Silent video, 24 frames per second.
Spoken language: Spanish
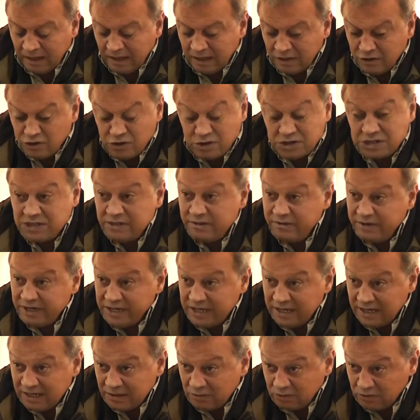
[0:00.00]
no se
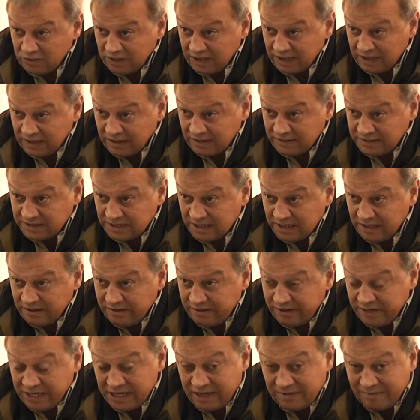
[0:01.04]
debería discutir, se le
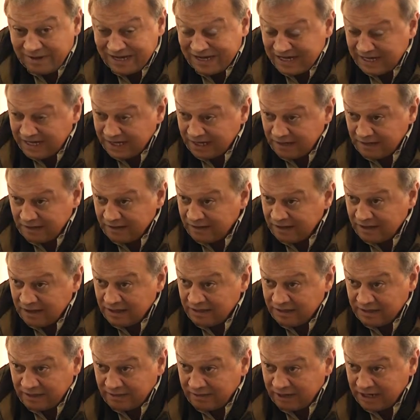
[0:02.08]
debería pagar
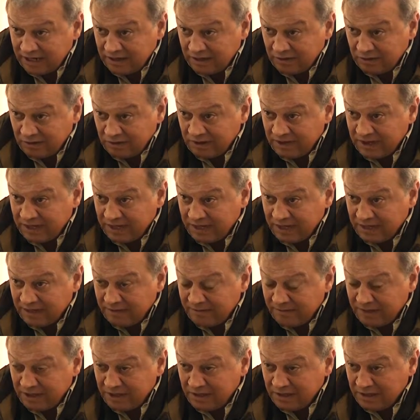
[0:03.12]
al trabajador
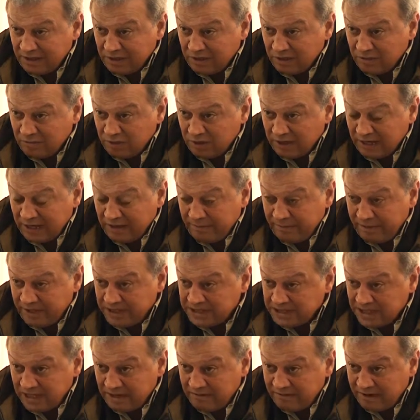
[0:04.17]
directamente, ¿no? Porque a la
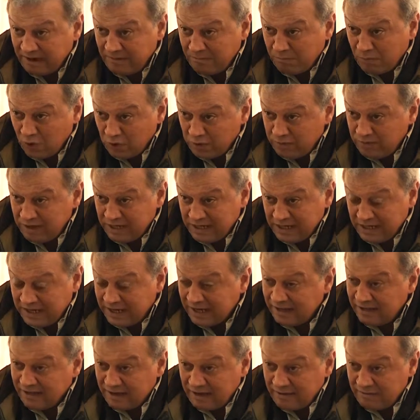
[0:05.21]
empresa le va muy bien y
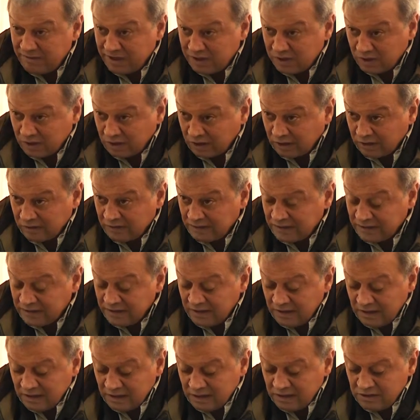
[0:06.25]
cada vez mejor.
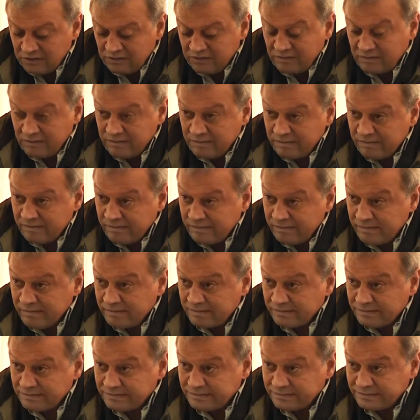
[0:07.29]
¿Qué se alega desde
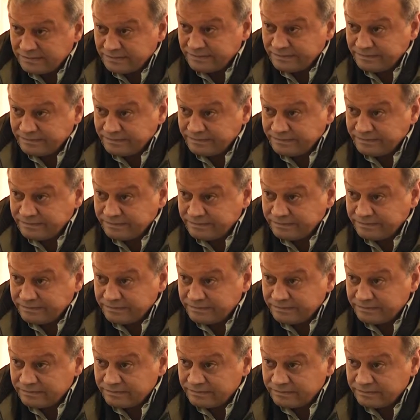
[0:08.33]
la empresa para no
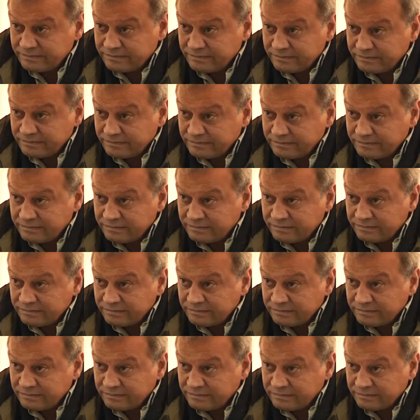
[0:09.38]
pagar este, este plus
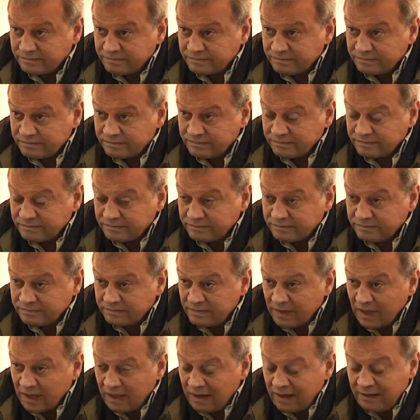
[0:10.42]
que ya había sido
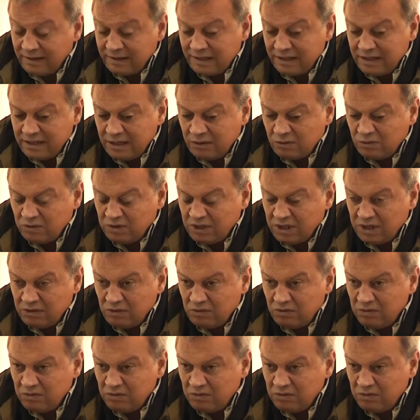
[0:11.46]
acordado? Están discutiendo